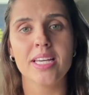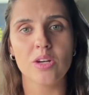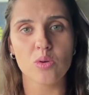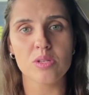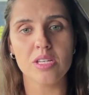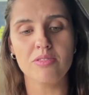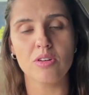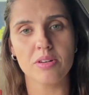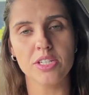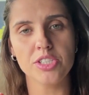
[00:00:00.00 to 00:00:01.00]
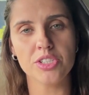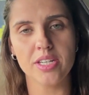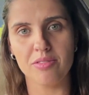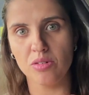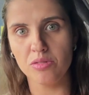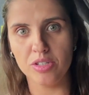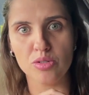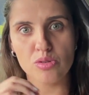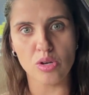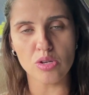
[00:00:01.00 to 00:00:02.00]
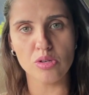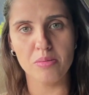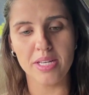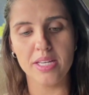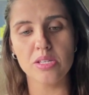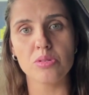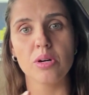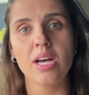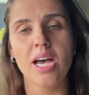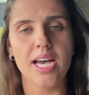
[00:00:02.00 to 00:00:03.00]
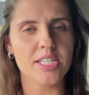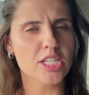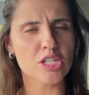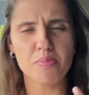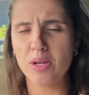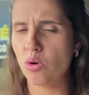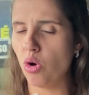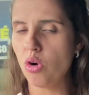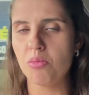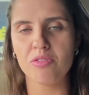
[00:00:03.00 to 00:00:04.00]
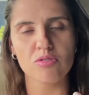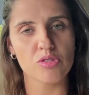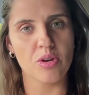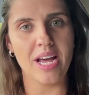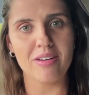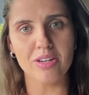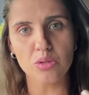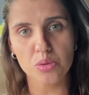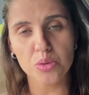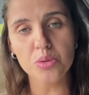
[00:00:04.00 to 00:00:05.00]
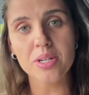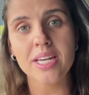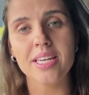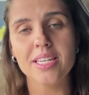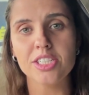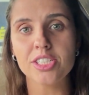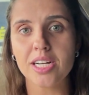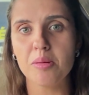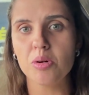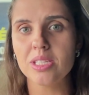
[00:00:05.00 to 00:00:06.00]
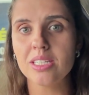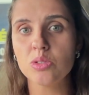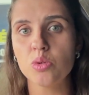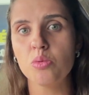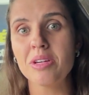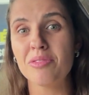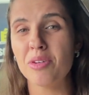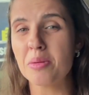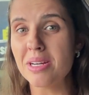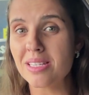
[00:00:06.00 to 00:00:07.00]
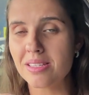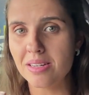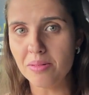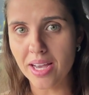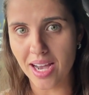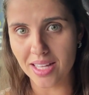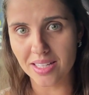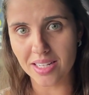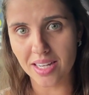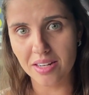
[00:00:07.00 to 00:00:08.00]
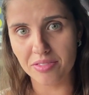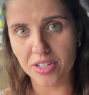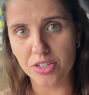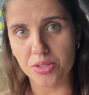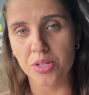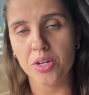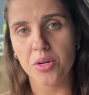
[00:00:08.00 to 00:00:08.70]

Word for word: Inclusive, quando a gente gravou um vídeo só sobre isso, a gente explicou como funcionava tudo e a gente acabou dando uma informação errada naquele vídeo.